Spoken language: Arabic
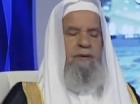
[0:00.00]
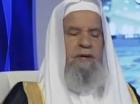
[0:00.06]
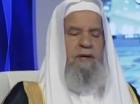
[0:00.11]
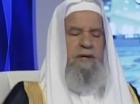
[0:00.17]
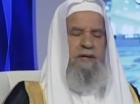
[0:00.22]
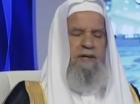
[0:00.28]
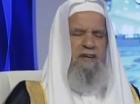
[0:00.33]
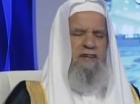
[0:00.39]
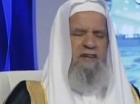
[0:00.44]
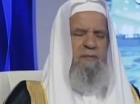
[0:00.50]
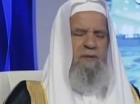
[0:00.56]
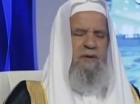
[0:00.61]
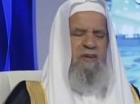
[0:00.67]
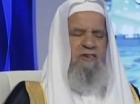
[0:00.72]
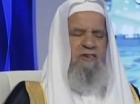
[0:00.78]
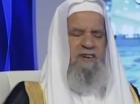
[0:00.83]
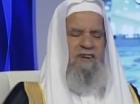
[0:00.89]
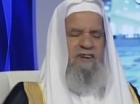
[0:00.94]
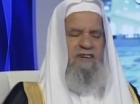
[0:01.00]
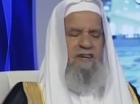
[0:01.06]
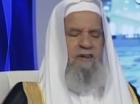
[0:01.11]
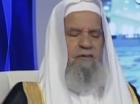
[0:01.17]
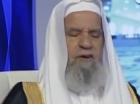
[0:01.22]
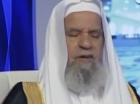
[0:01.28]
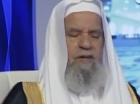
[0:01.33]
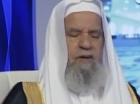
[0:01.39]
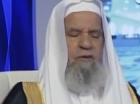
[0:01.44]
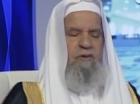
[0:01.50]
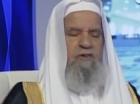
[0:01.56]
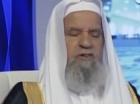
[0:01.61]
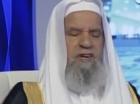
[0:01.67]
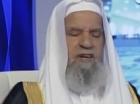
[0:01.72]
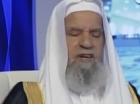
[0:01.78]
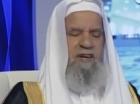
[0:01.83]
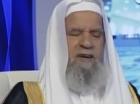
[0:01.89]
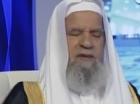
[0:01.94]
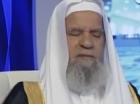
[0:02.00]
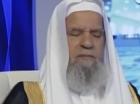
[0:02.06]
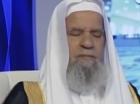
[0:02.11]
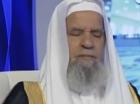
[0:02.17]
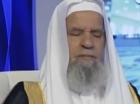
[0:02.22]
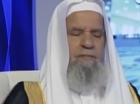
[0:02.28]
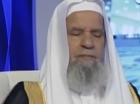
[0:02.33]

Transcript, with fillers: أن النبي صلى الله عليه وسلم